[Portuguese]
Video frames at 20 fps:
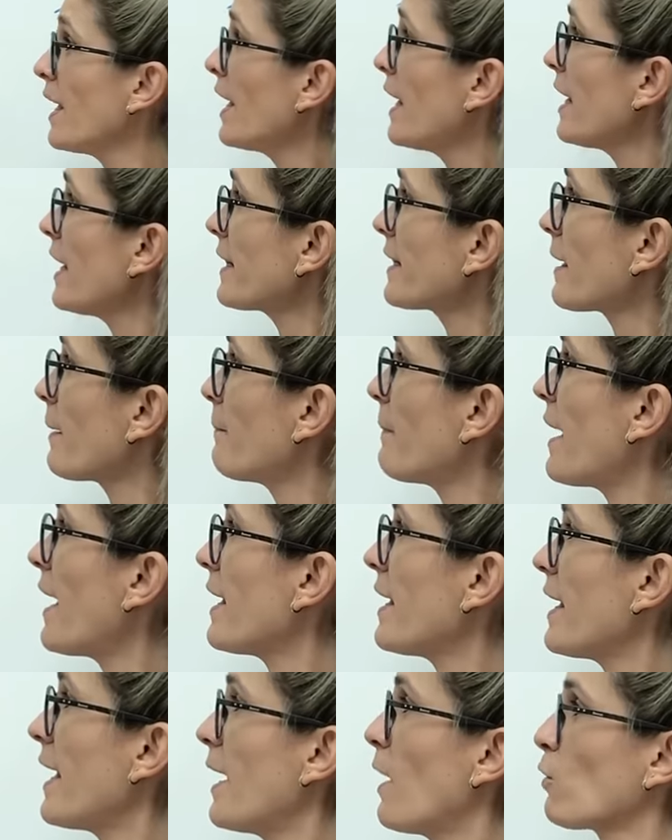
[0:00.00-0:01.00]
E
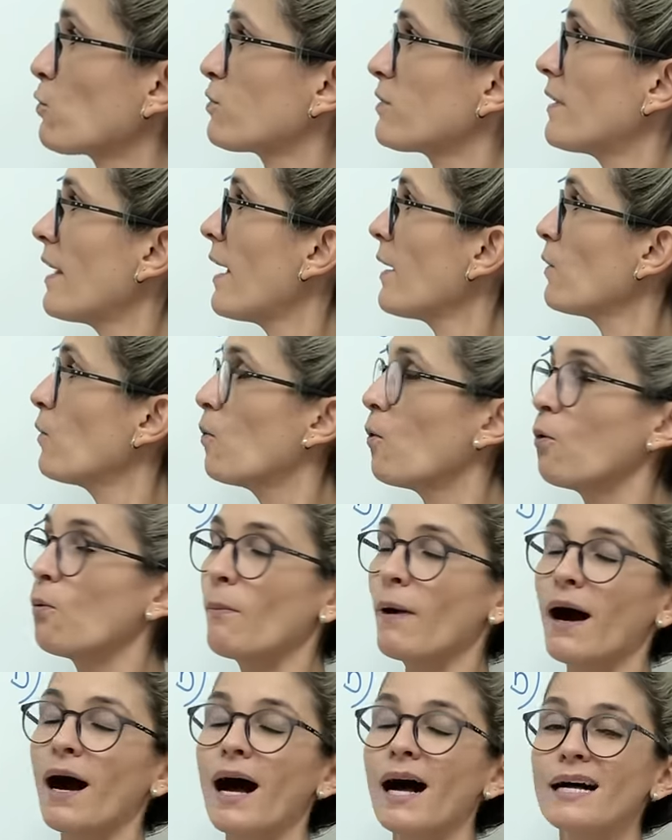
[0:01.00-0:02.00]
também eu tenho
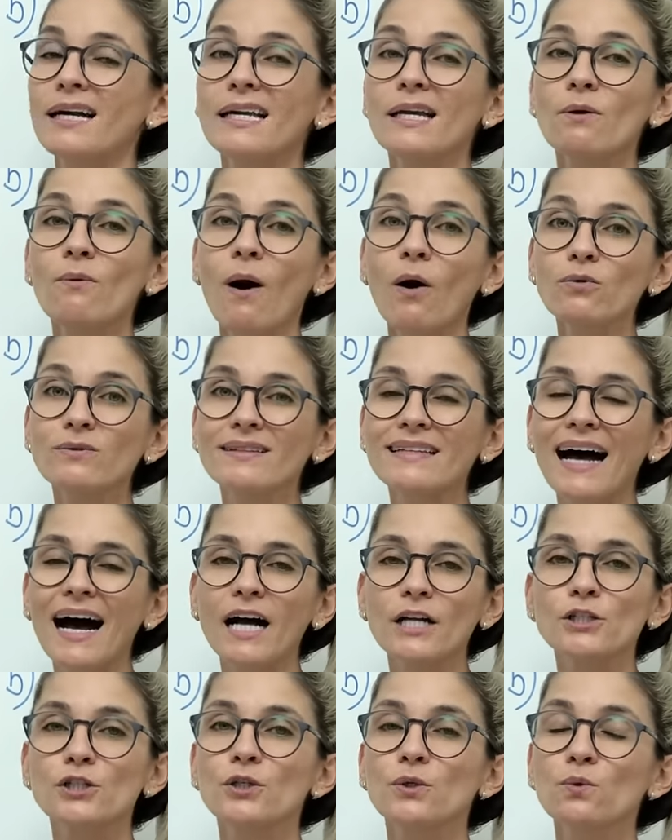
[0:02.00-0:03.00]
uma
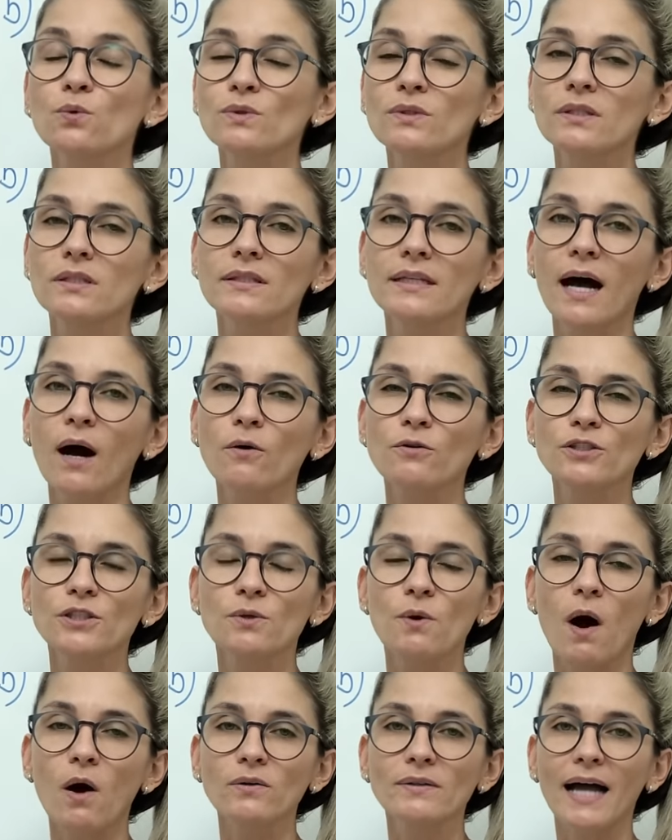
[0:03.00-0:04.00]
igualdade, um sinal de
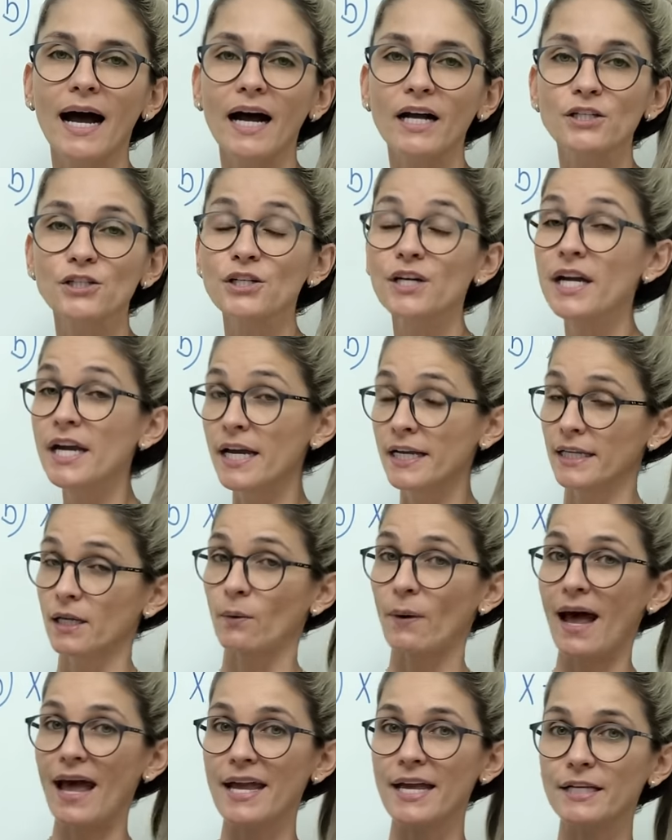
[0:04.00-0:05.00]
igualdade. Então
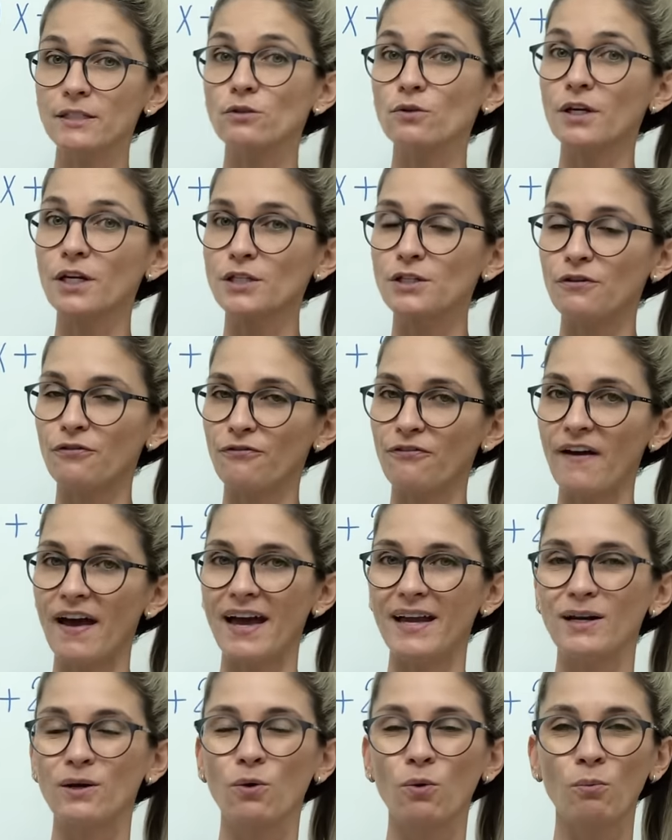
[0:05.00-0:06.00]
é isso que
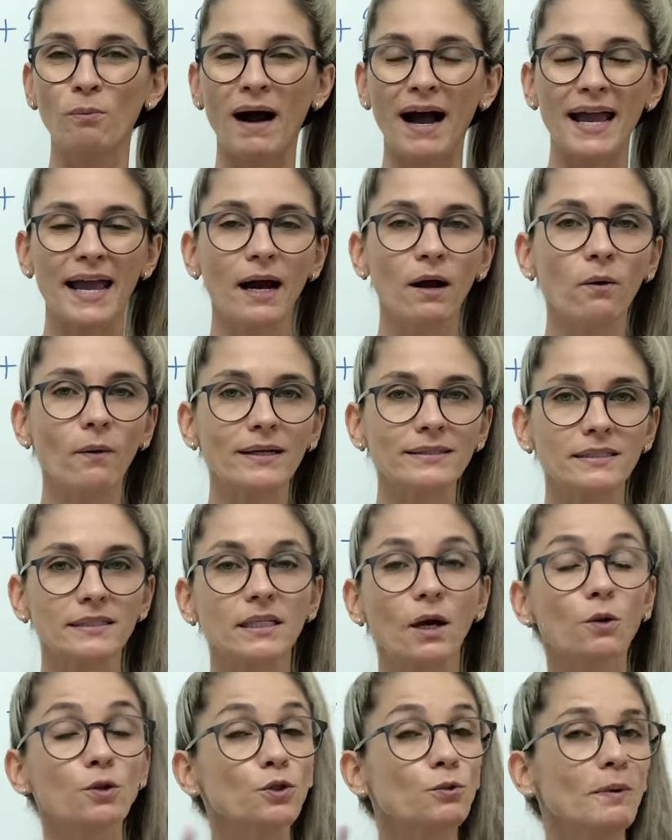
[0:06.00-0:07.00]
difere uma
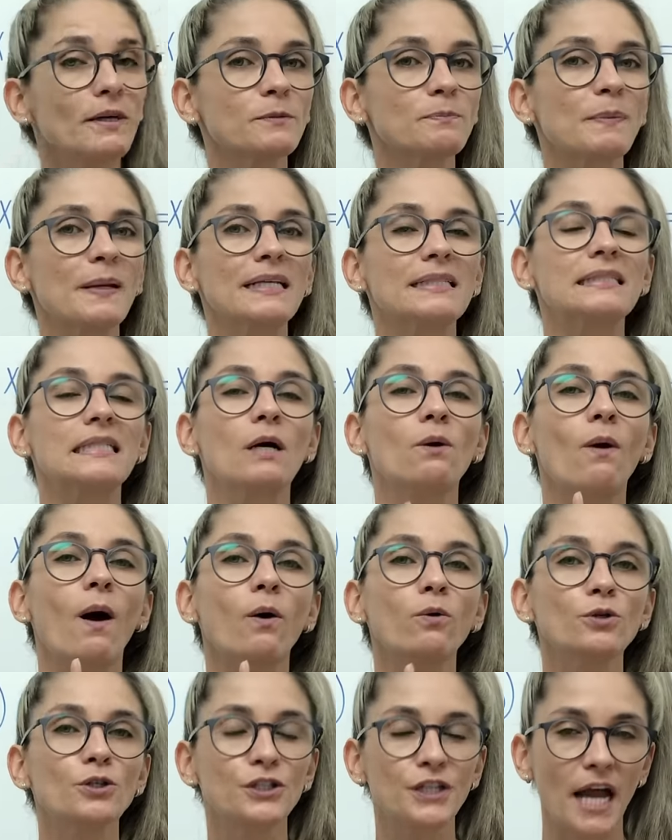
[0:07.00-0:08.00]
equação de uma expressão
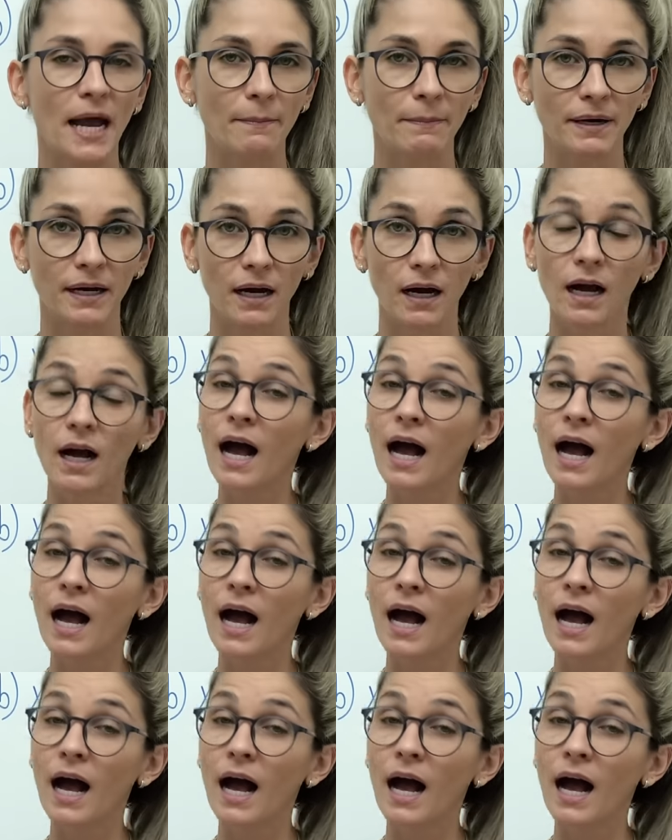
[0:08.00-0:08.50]
algébrica.